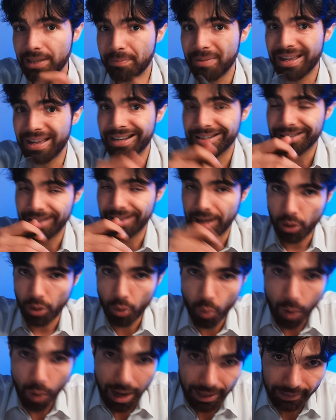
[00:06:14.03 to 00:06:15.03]
persa
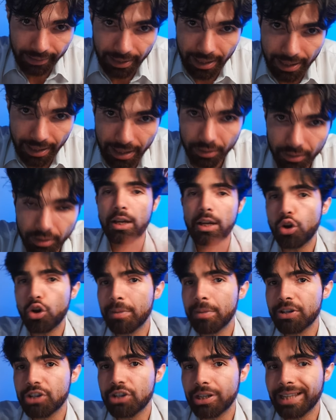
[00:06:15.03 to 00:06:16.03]
guardala. Come
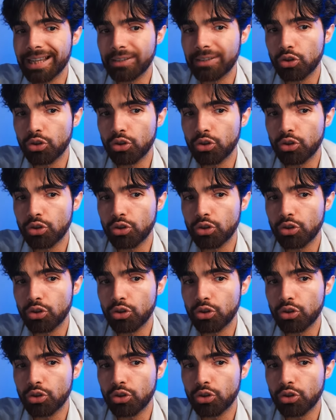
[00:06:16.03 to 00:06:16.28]
già detto